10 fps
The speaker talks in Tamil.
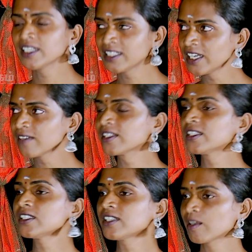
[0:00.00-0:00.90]
இதில்
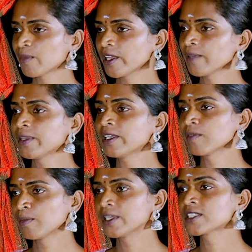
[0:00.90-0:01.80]
வந்து நம்ம எப்படி
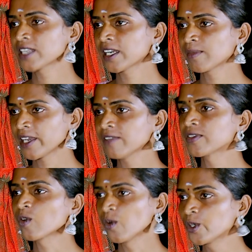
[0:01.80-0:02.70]
நம்ம பெஸ்ட்டாக நம்ம
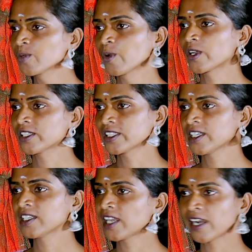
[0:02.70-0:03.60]
லைஃப்பை கொண்டு போகிறது
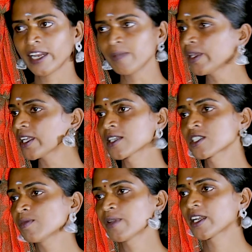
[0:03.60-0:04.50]
இதில் நிறைய பேர்
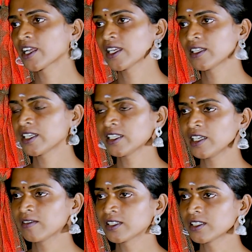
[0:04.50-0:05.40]
கஷ்டப்படுறாங்க இந்த
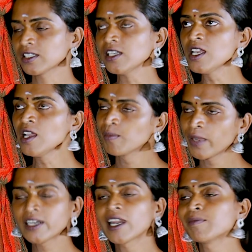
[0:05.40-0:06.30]
இதில் வந்துட்டு இருக்குது
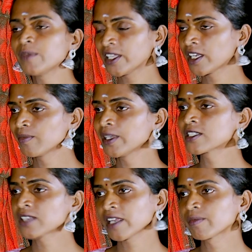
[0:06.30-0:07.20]
பட் நம்ம அதில்
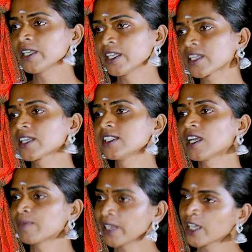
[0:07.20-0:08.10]
பெஸ்ட்டாக எப்படி இருக்கிறது
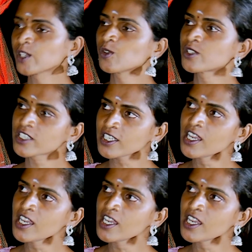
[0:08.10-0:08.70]
அப்படிலாம் யோசிச்சு